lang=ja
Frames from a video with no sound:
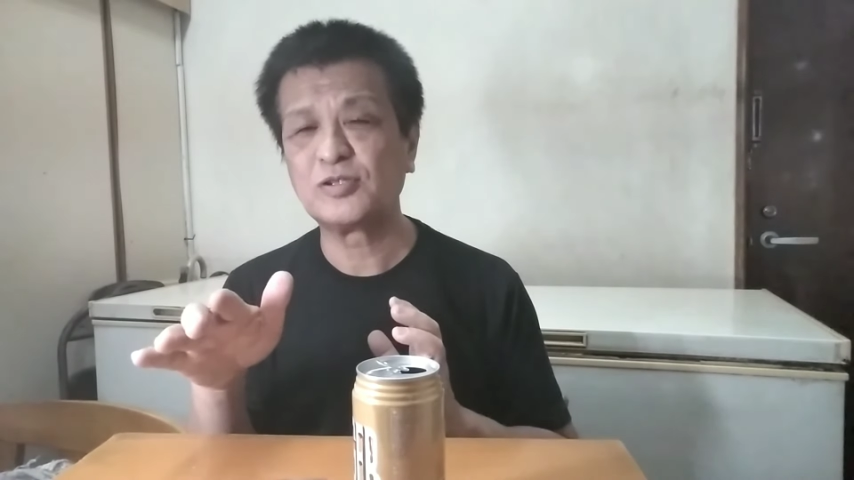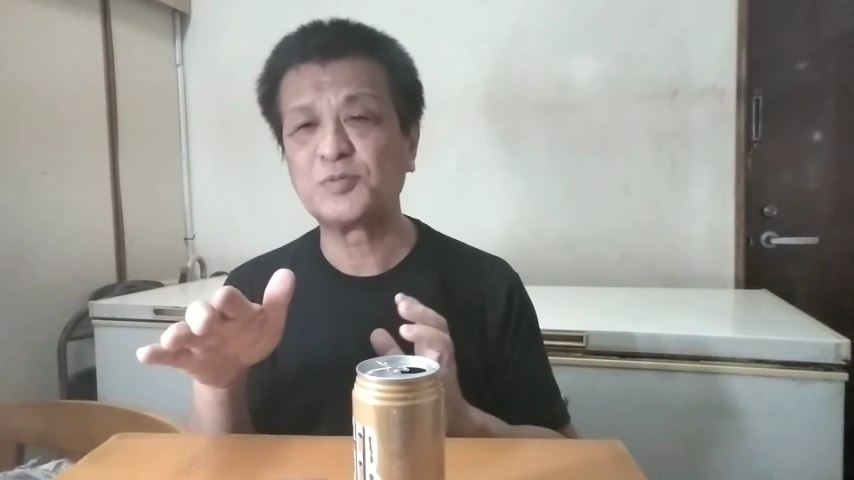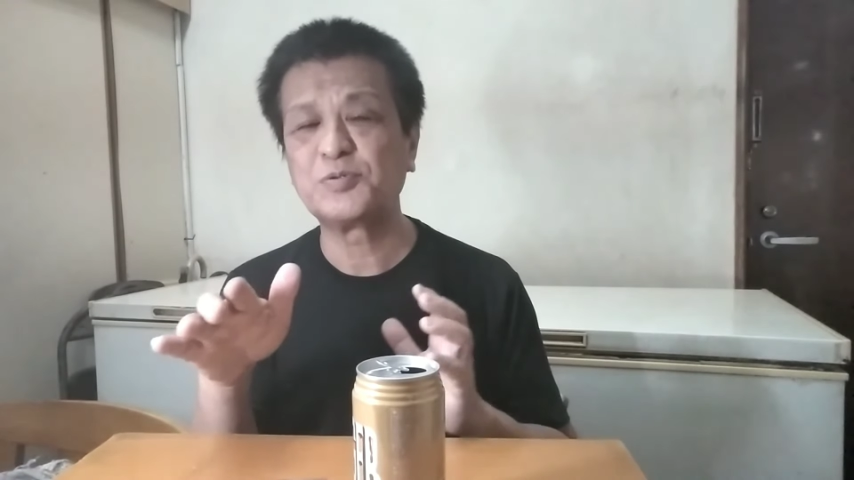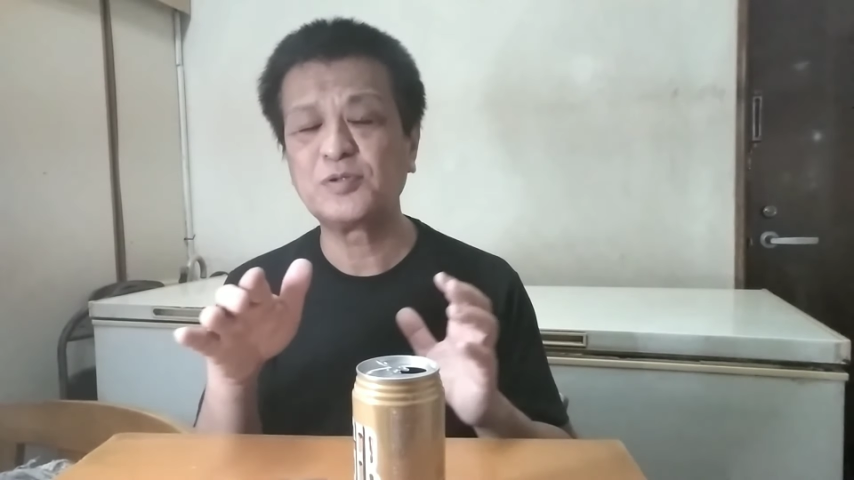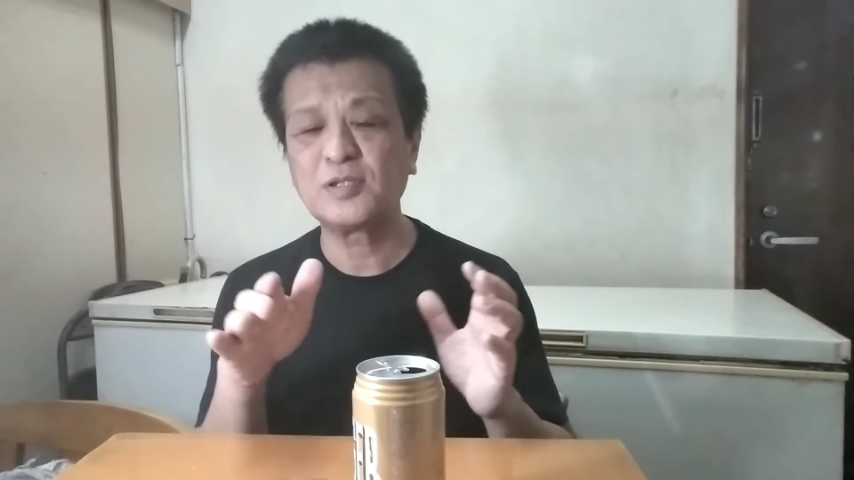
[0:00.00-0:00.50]

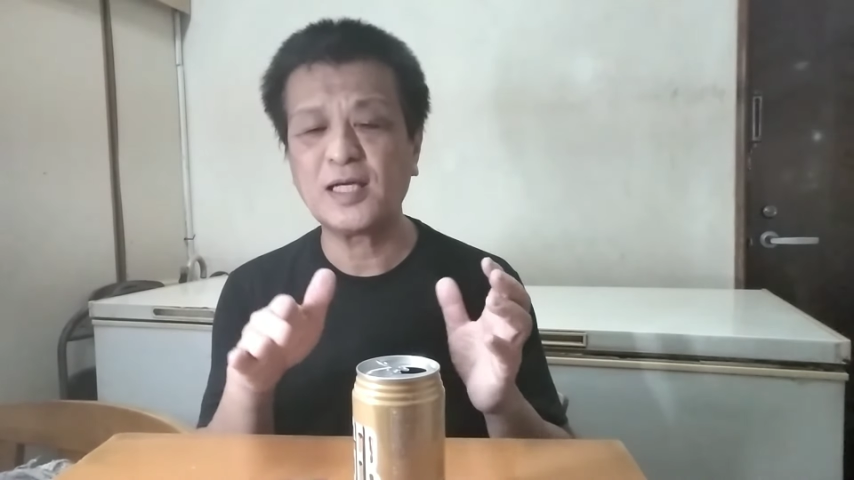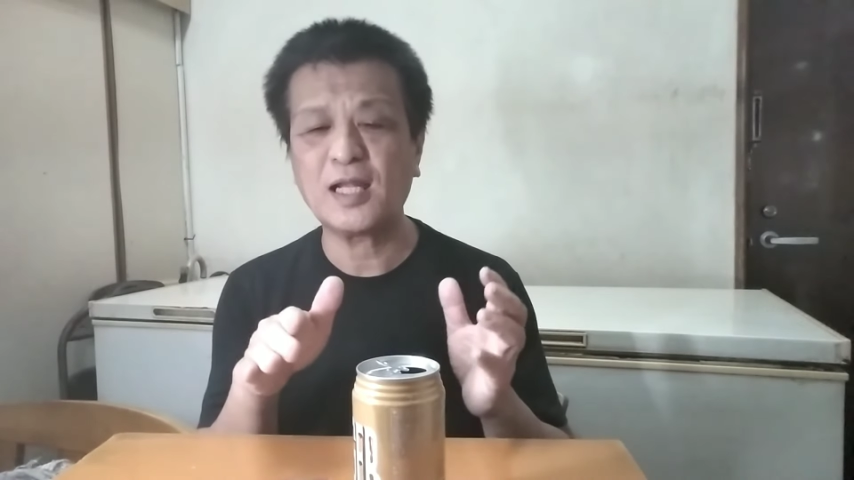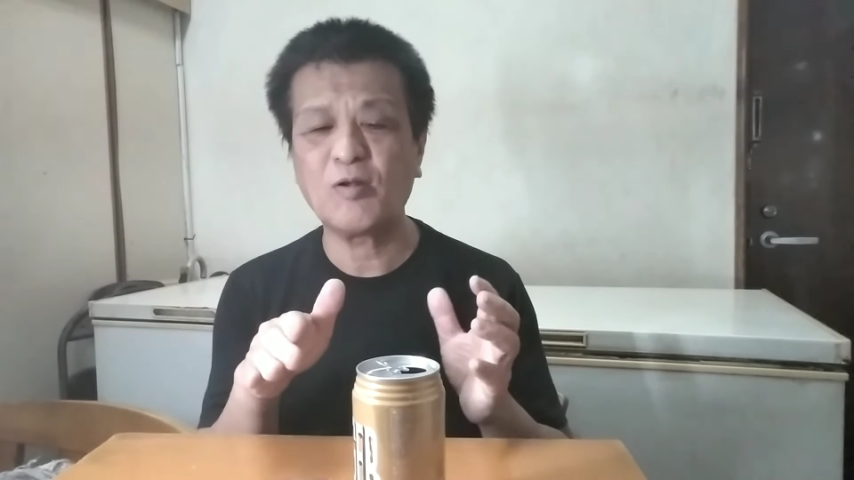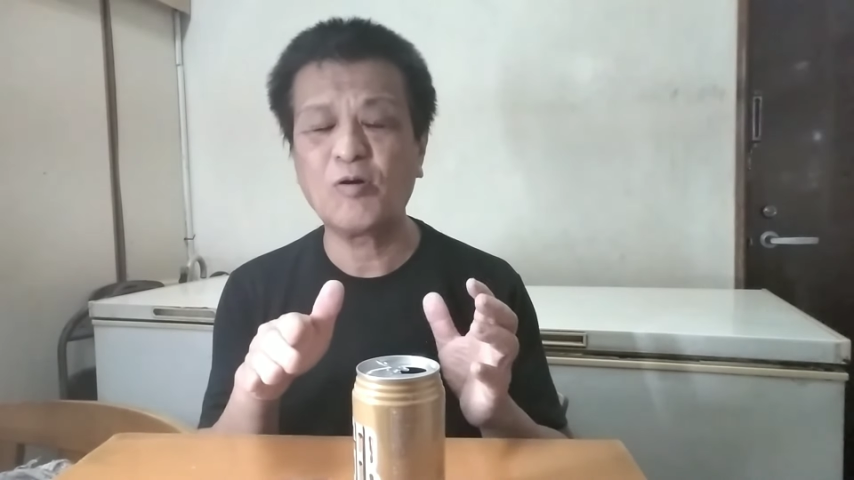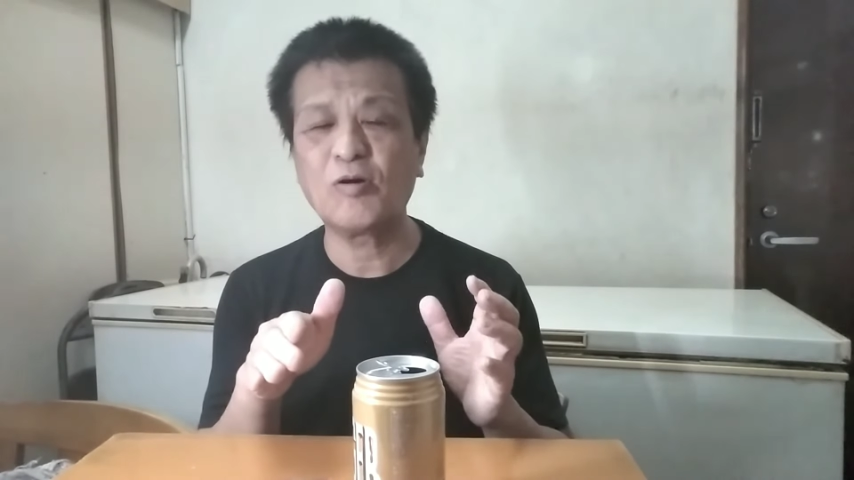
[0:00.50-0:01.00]
自分
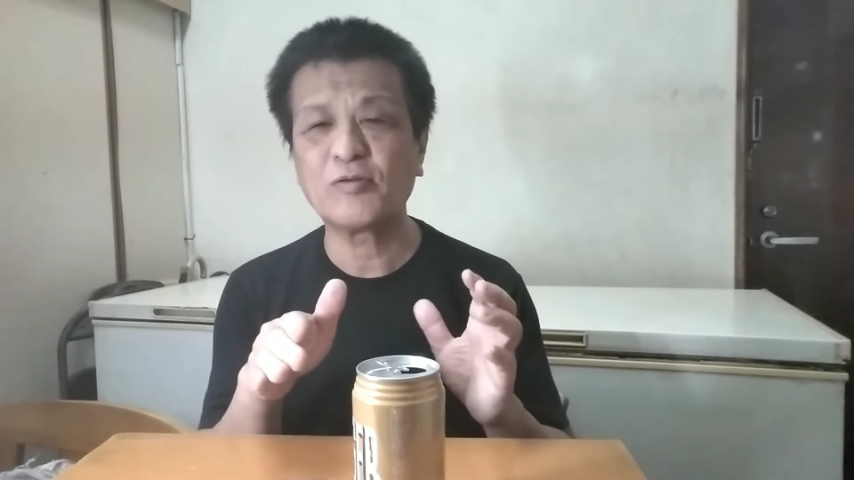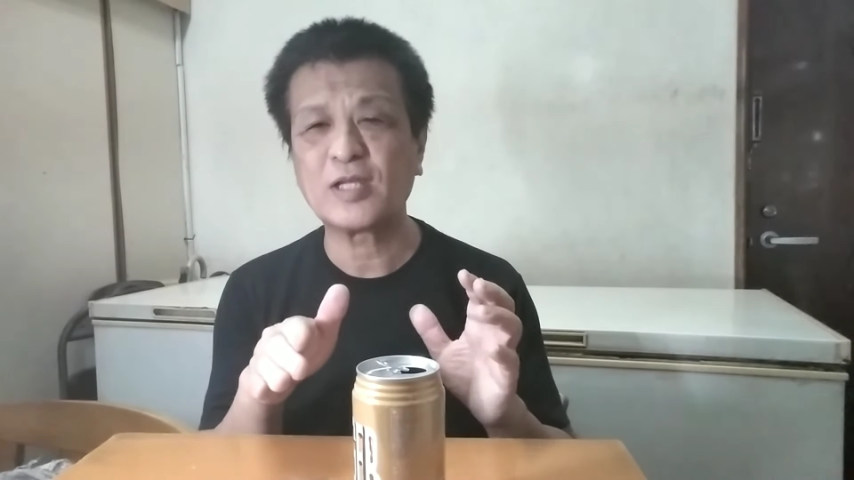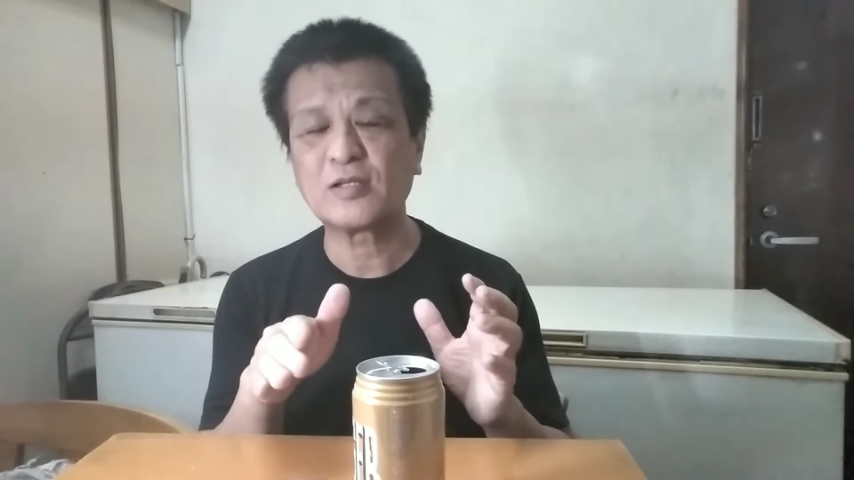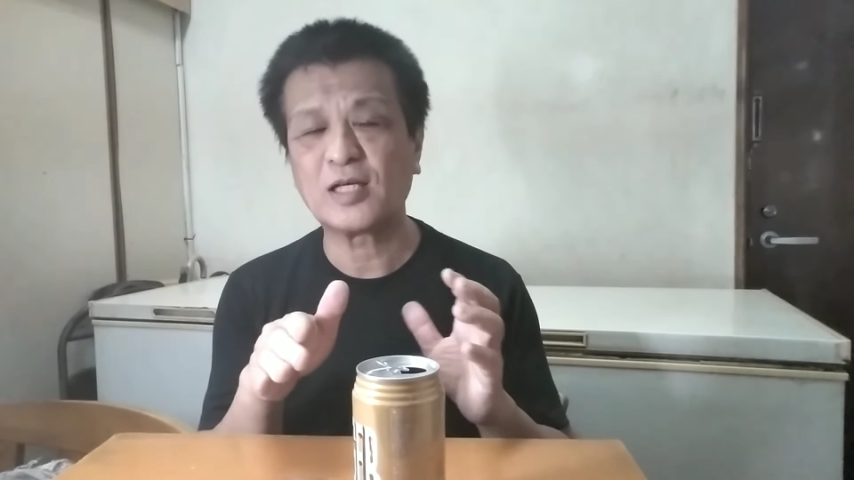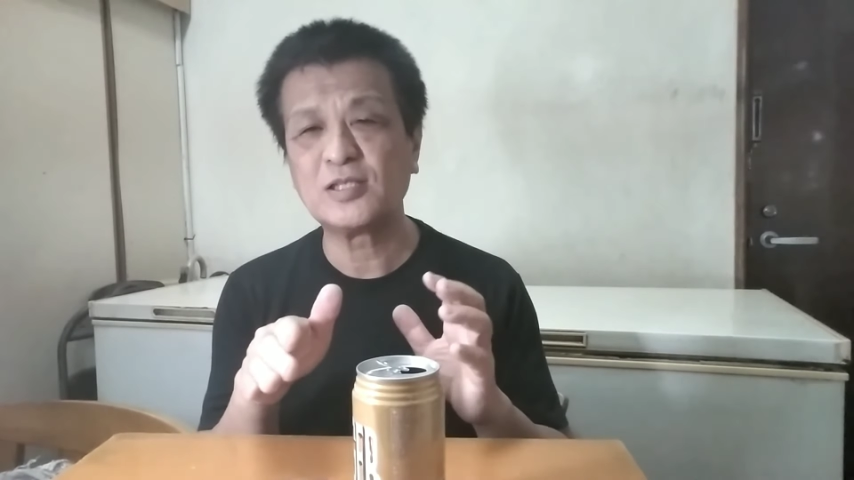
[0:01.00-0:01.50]
が老後
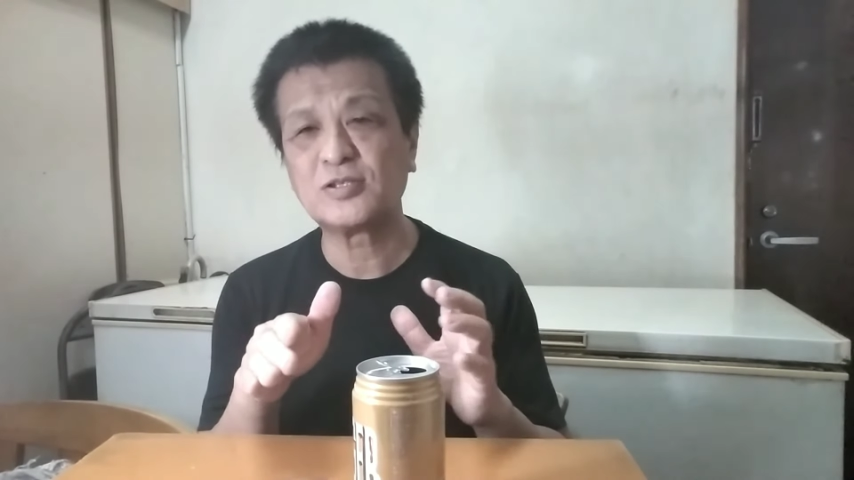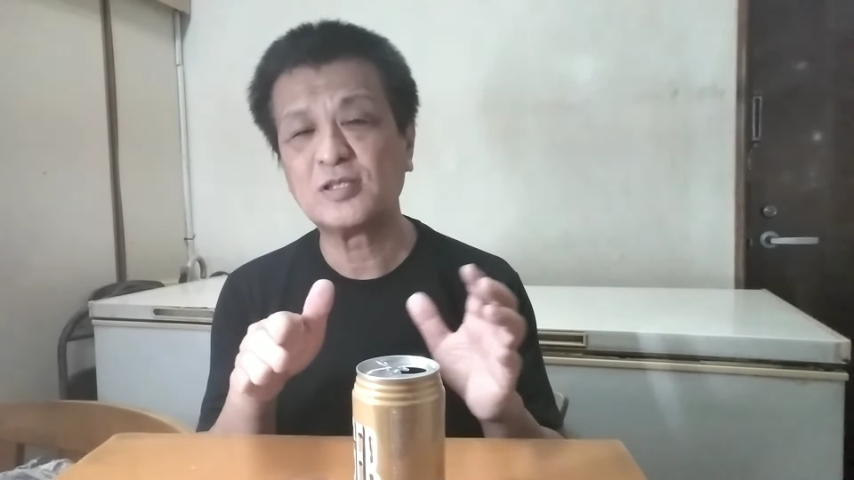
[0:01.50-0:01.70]
だとか